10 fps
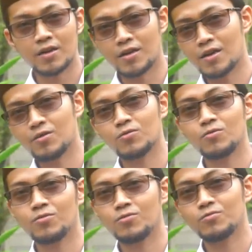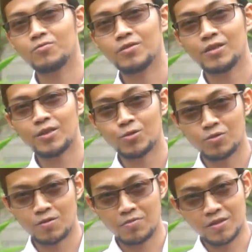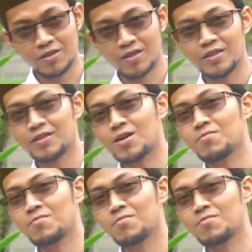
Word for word: yang lalu kita sudah bercerita